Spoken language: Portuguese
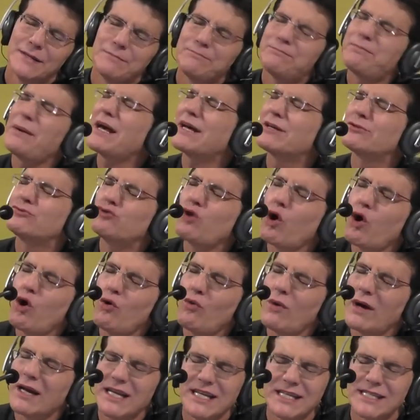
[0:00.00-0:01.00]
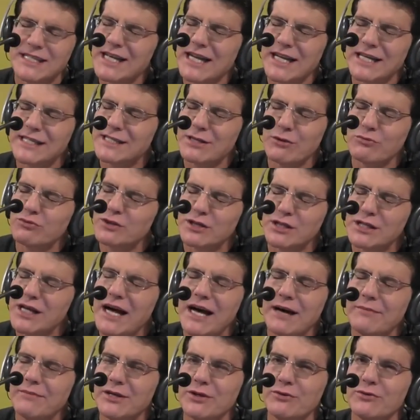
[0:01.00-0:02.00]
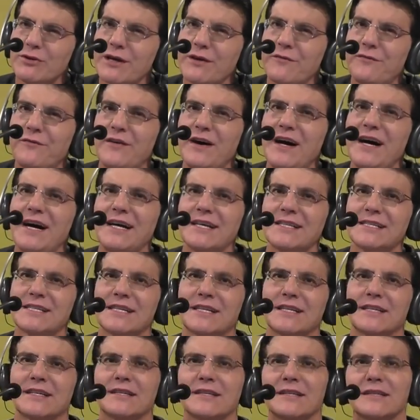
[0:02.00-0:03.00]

perdoa-lhes, eles não sabem o que fazem.